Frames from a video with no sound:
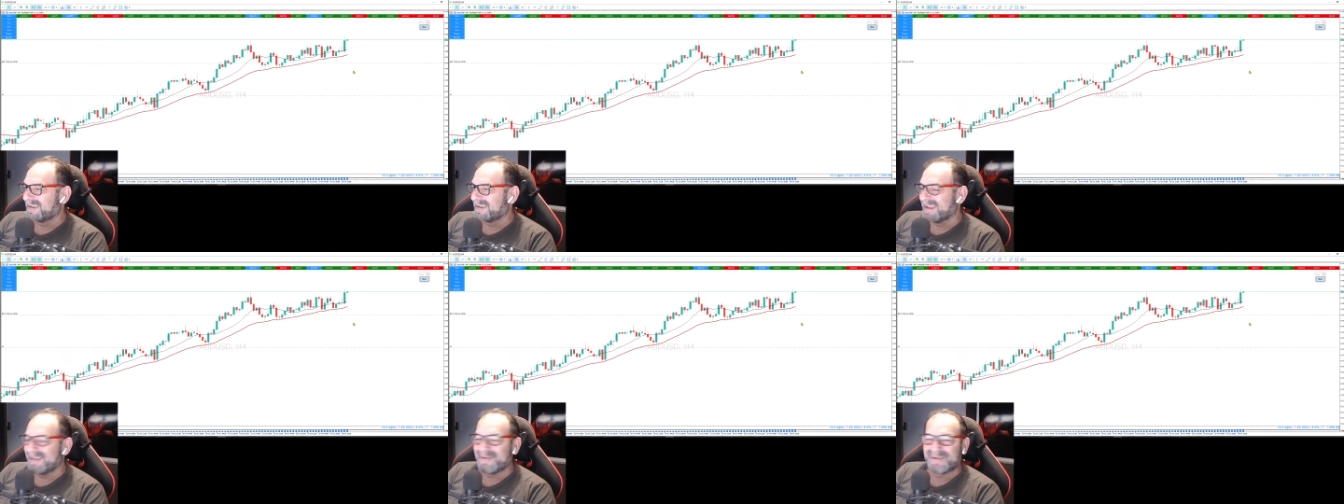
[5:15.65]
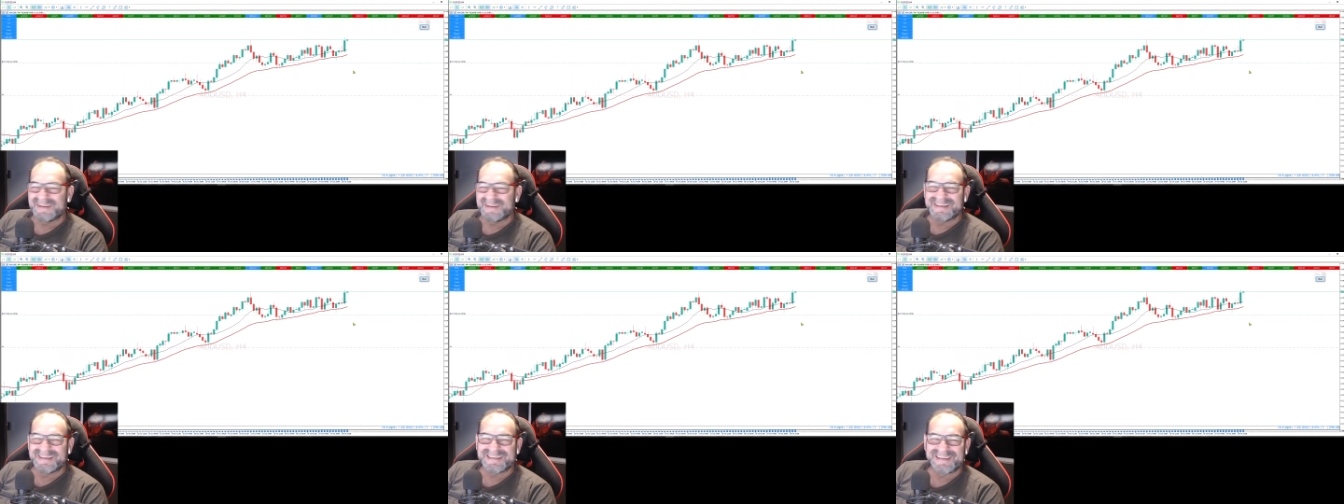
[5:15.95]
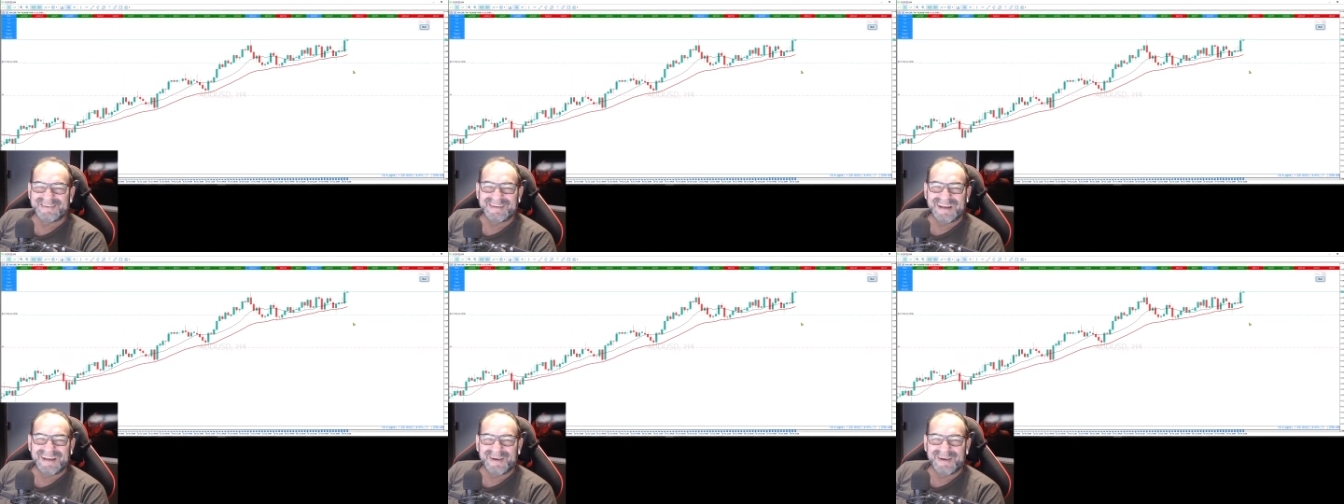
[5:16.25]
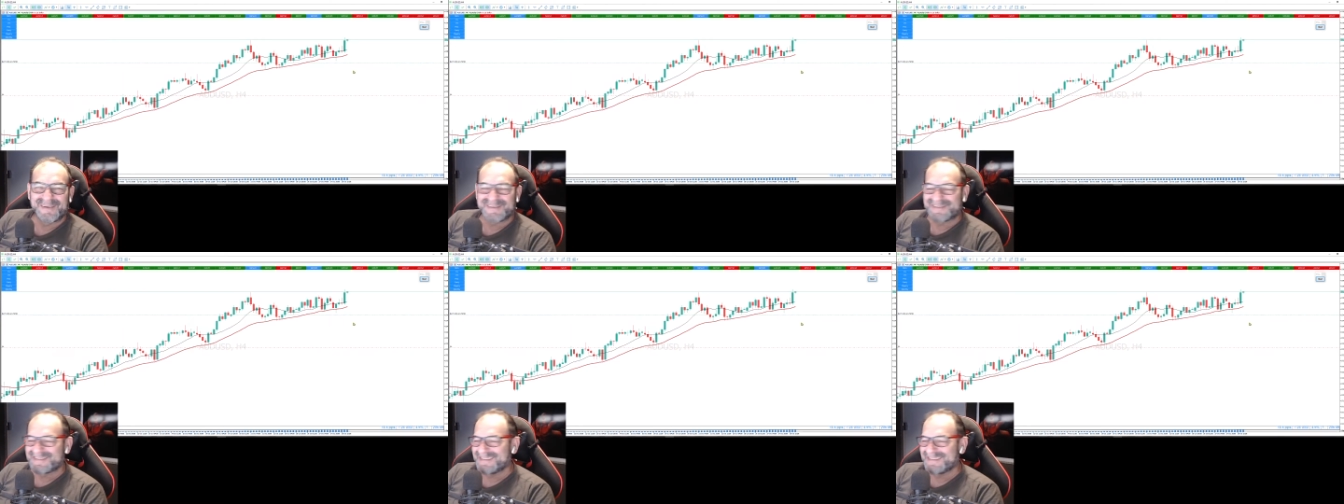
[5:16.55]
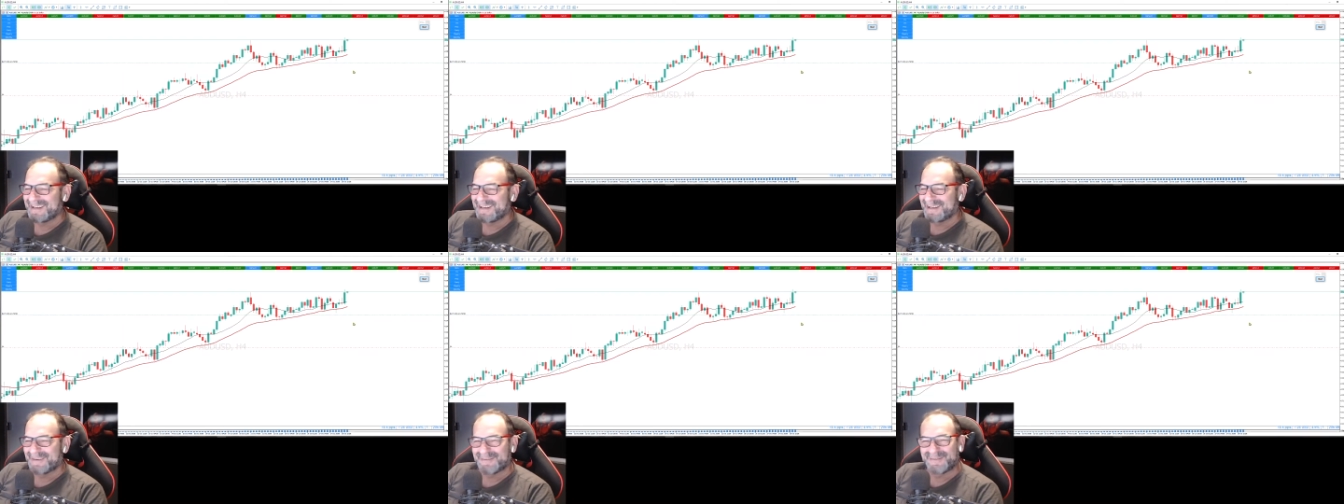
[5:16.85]
quem não quis segurar os
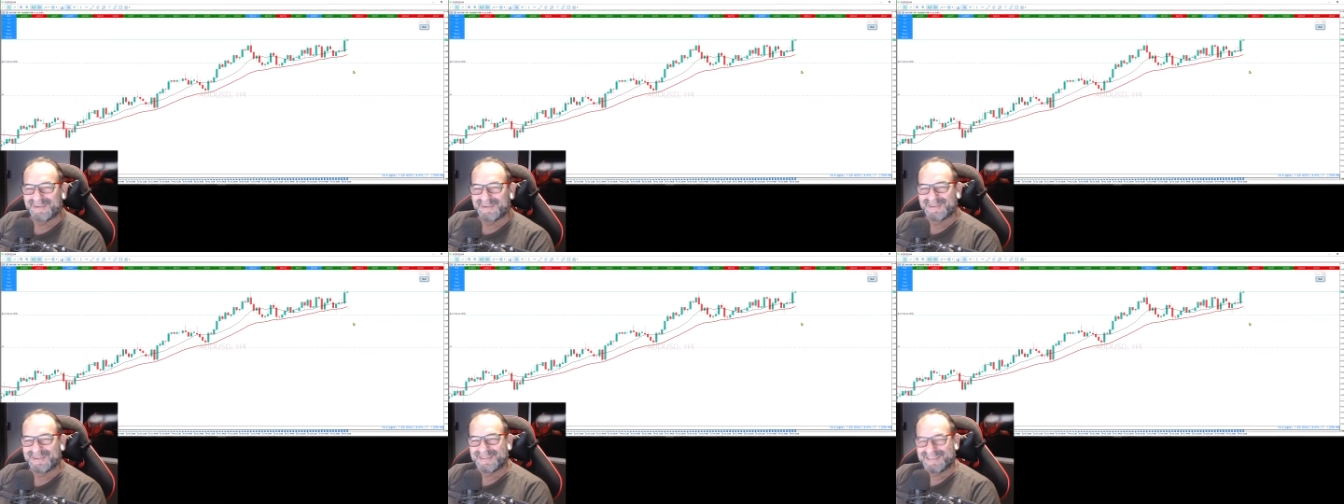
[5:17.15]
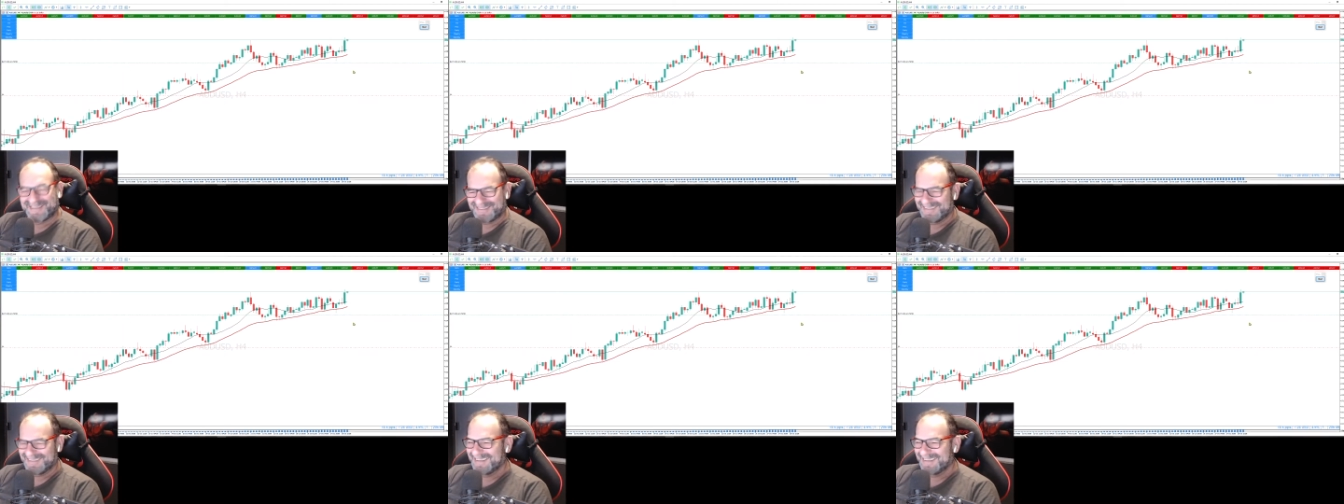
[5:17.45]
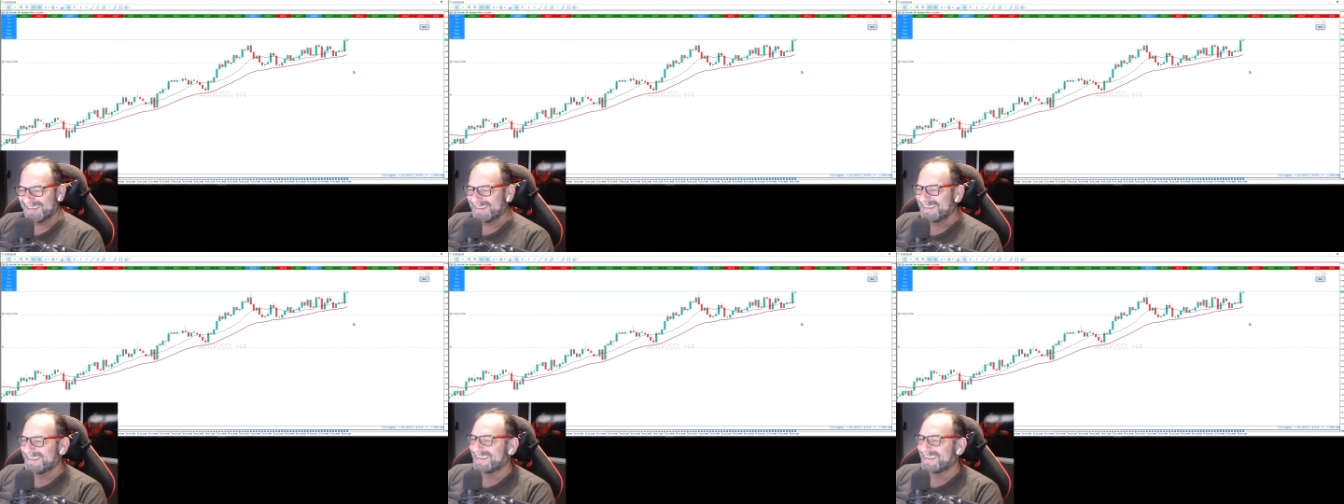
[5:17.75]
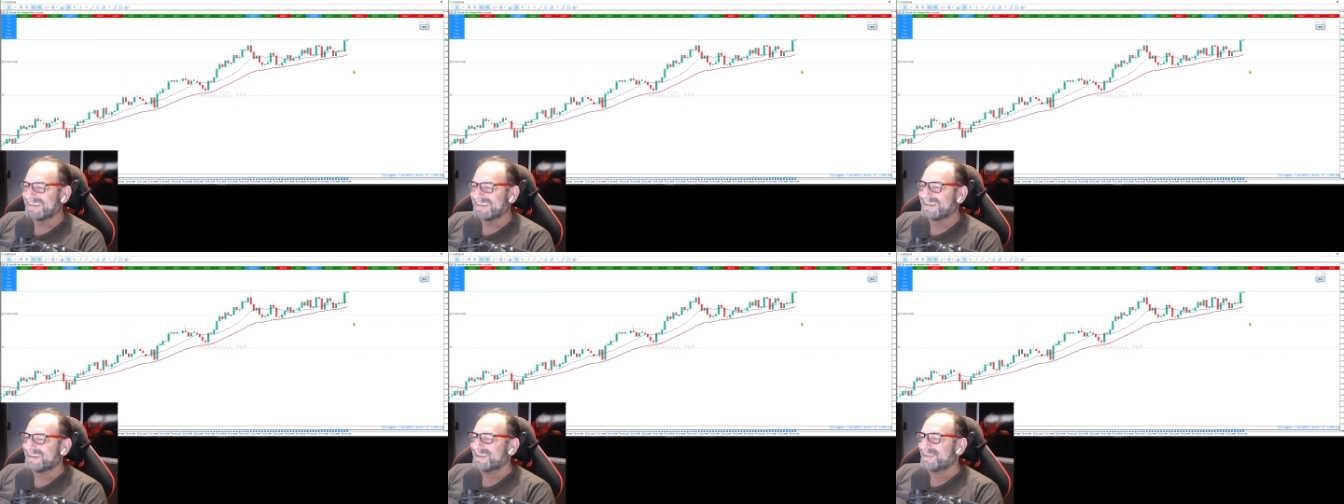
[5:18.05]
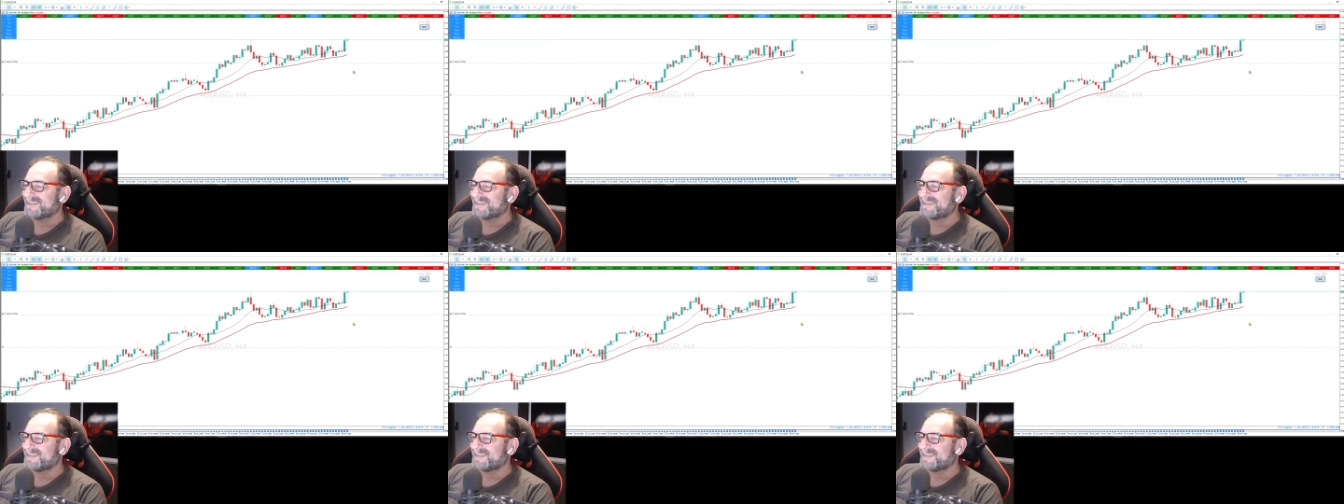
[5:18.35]
nervosos, né?